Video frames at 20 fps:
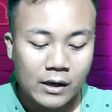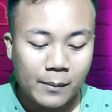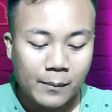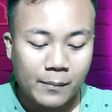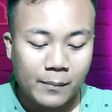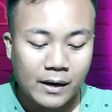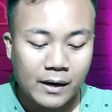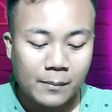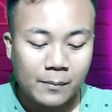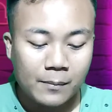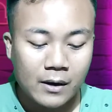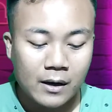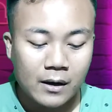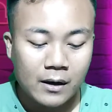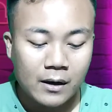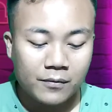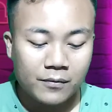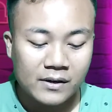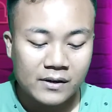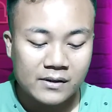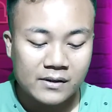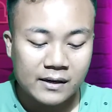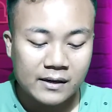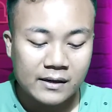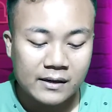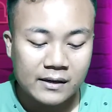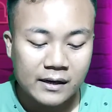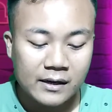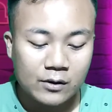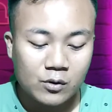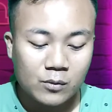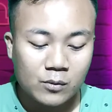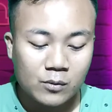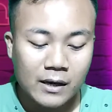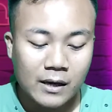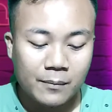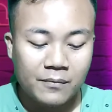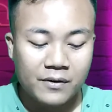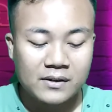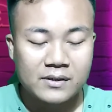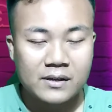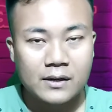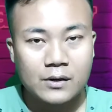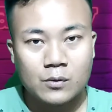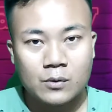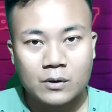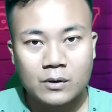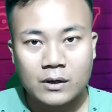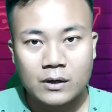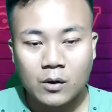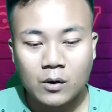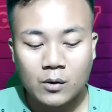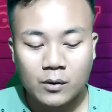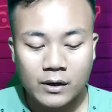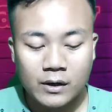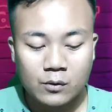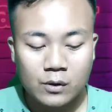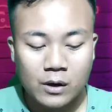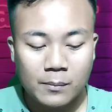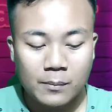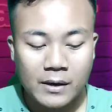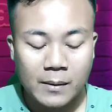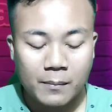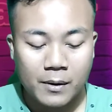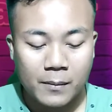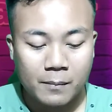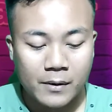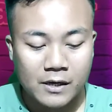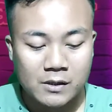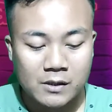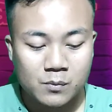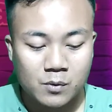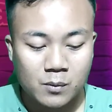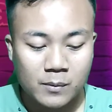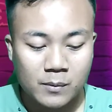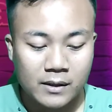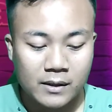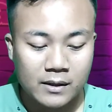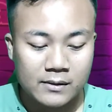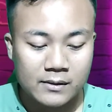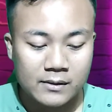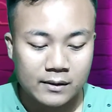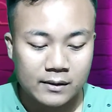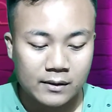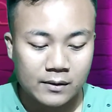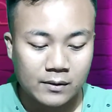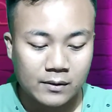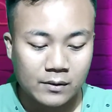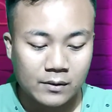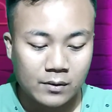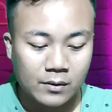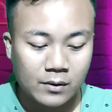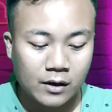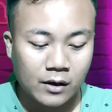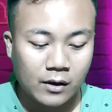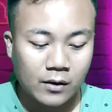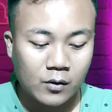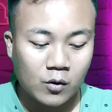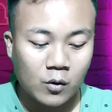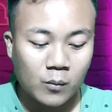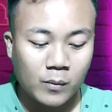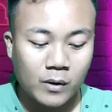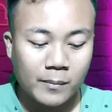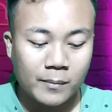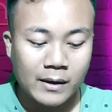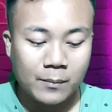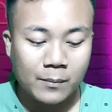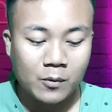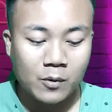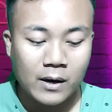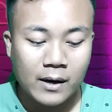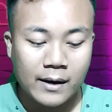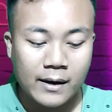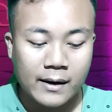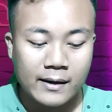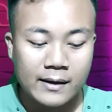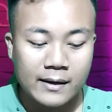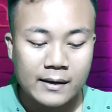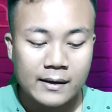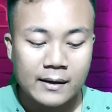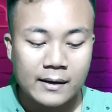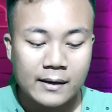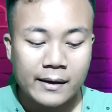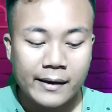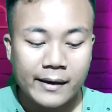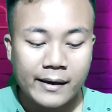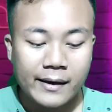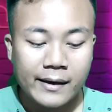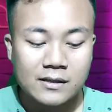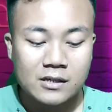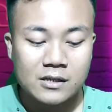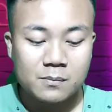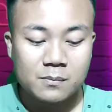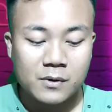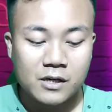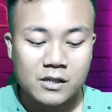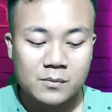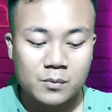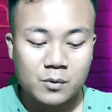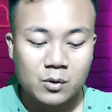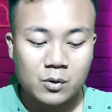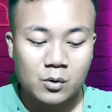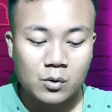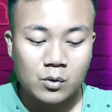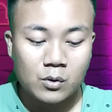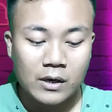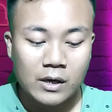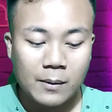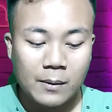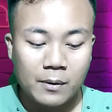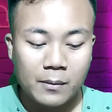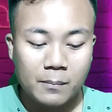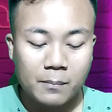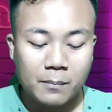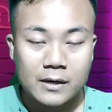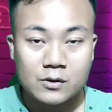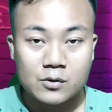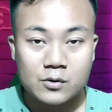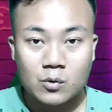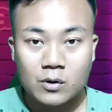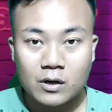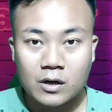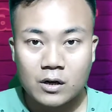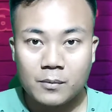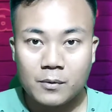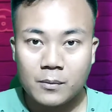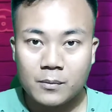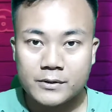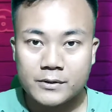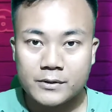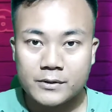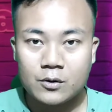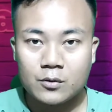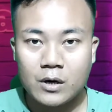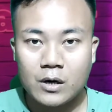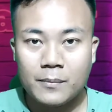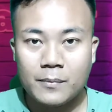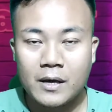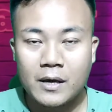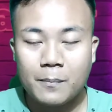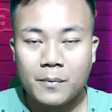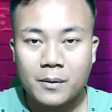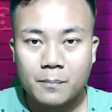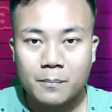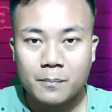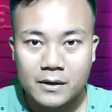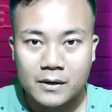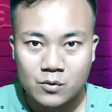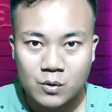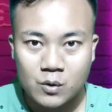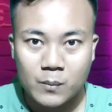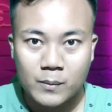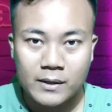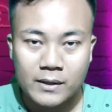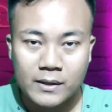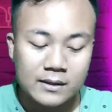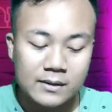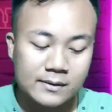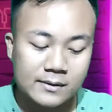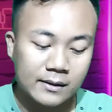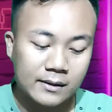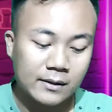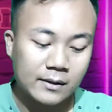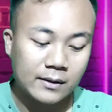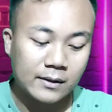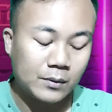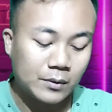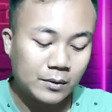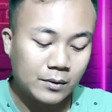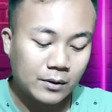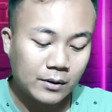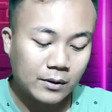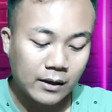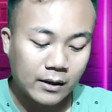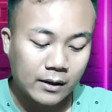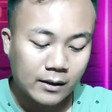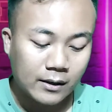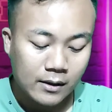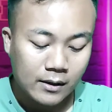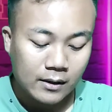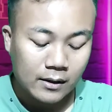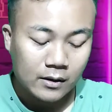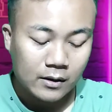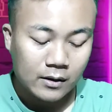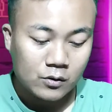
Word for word: तो यहाँ पर आपका अगर फेस आईडी है तो भाई आप फेस आईडी ऑन कर लो नहीं तो आप यहाँ पर पासपोर्ट भी डाल सकते हो ओके ऊपर में आपको आ रहा है एक्सेस पासपोर्ट तो यहाँ पर पासपोर्ट का भी ऑप्शन है तो आप यहाँ पर पासपोर्ट भी डाल सकते हो ओके